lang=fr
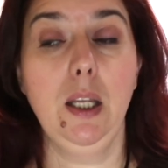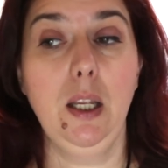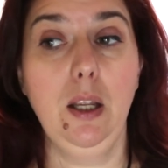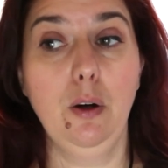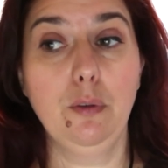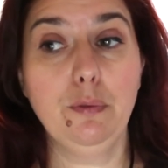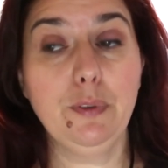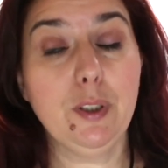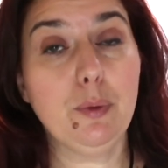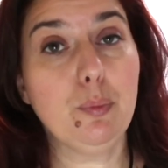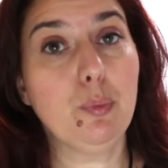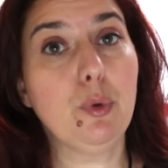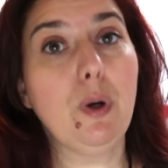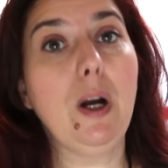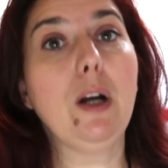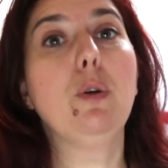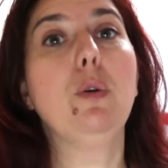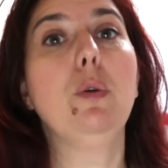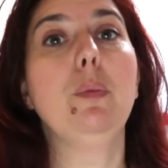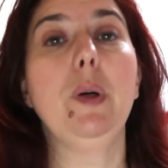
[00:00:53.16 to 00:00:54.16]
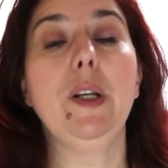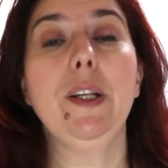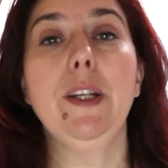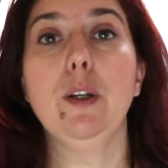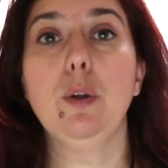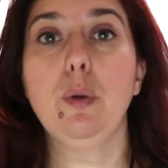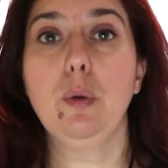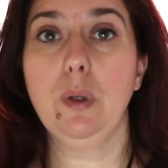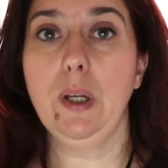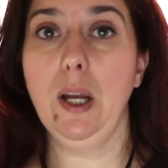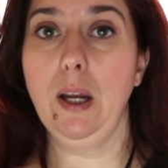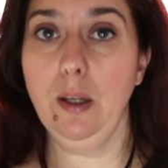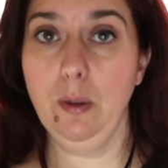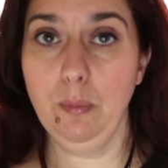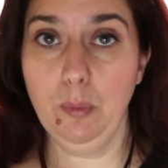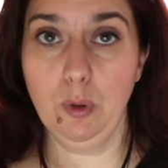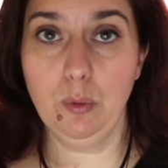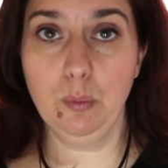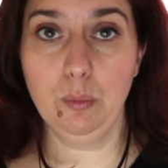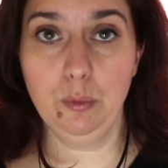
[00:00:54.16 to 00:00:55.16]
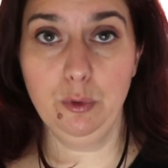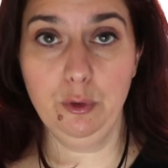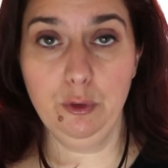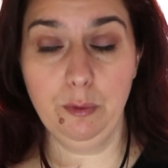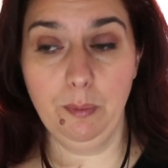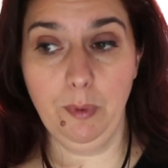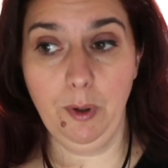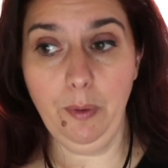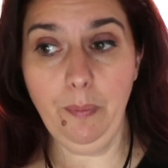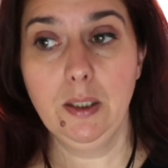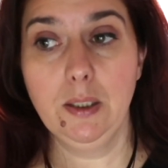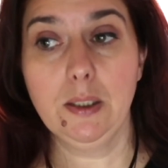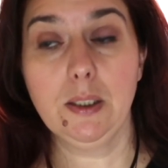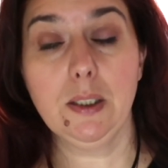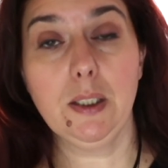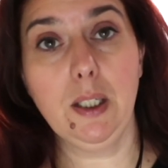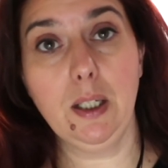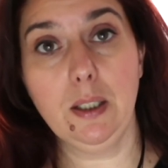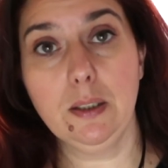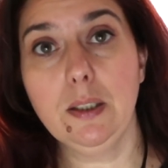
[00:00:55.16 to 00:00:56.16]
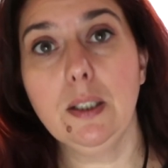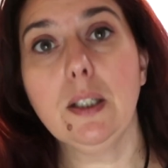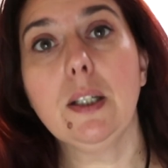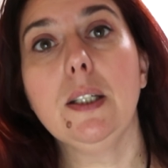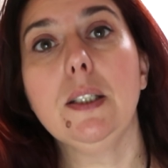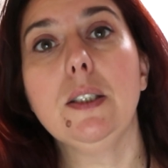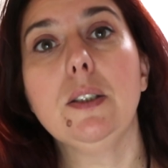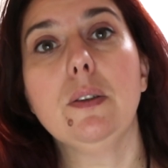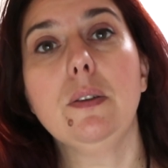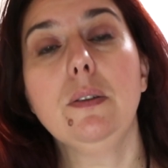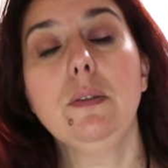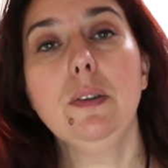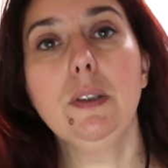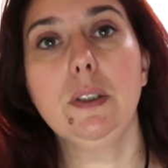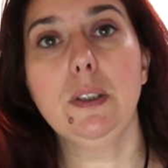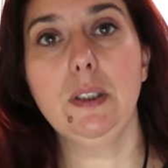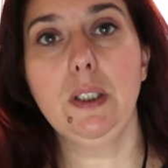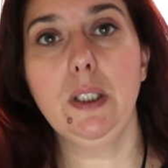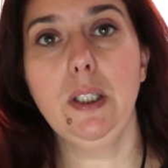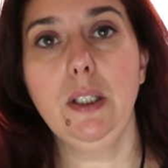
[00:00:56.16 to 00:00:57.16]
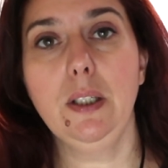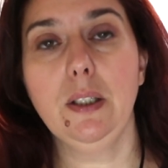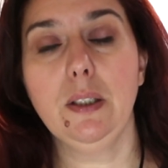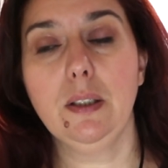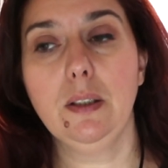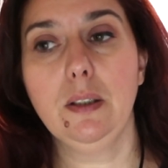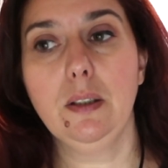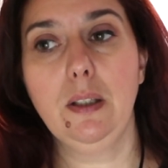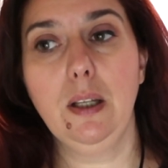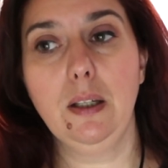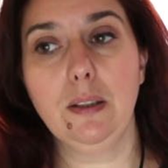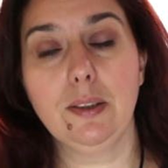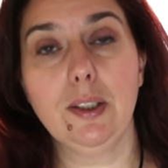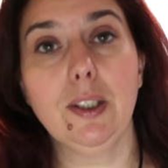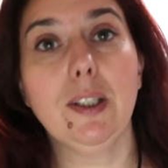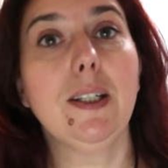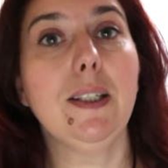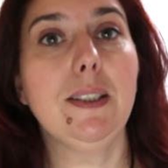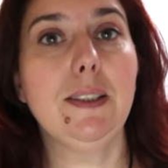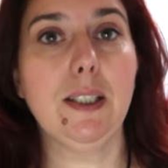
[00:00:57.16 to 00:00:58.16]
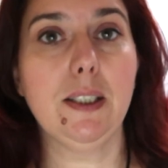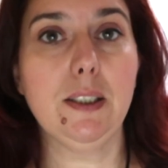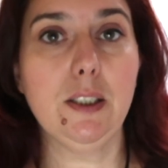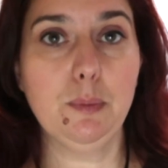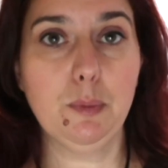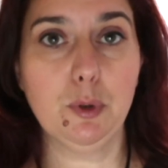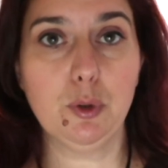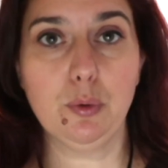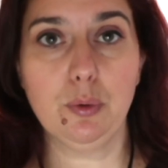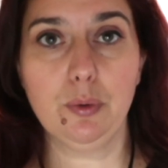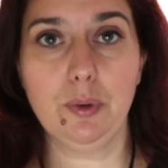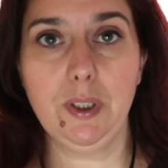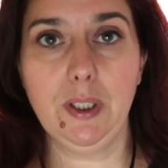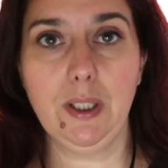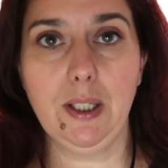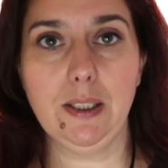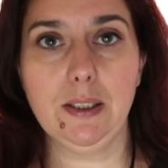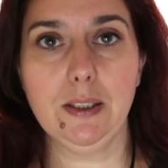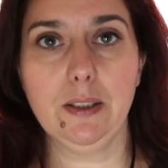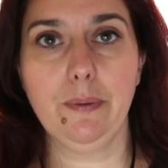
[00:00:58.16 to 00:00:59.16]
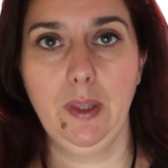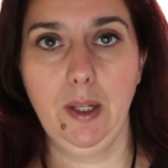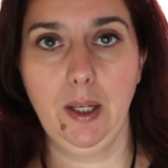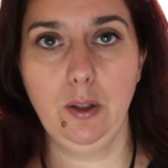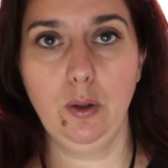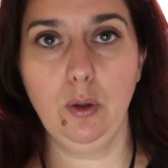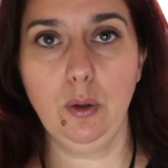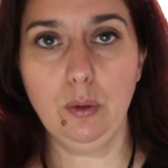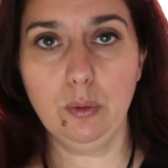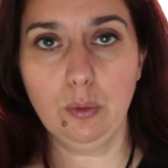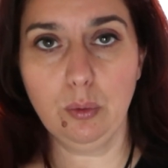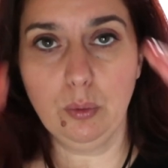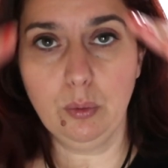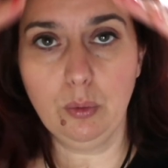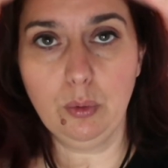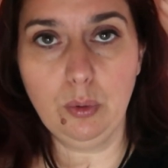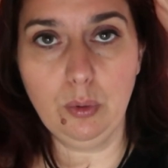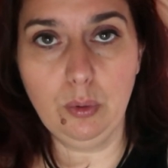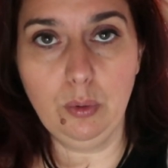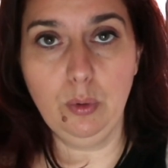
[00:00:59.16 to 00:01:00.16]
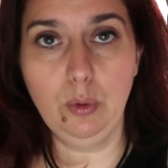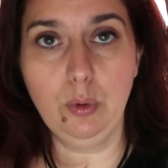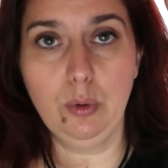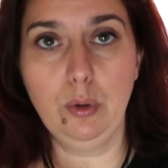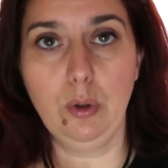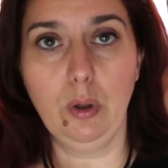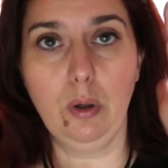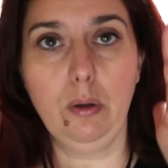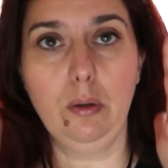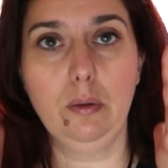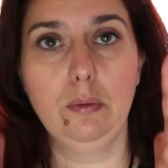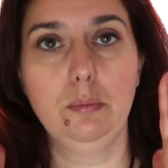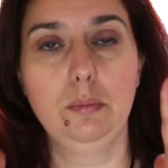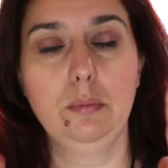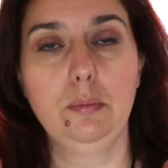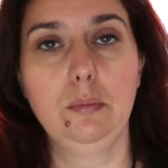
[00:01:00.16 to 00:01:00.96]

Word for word: Et en fait, pour accompagner carrément le mouvement, ce qui est intéressant, c'est d'intégrer sa dimension terrestre, d'accord Donc le corps.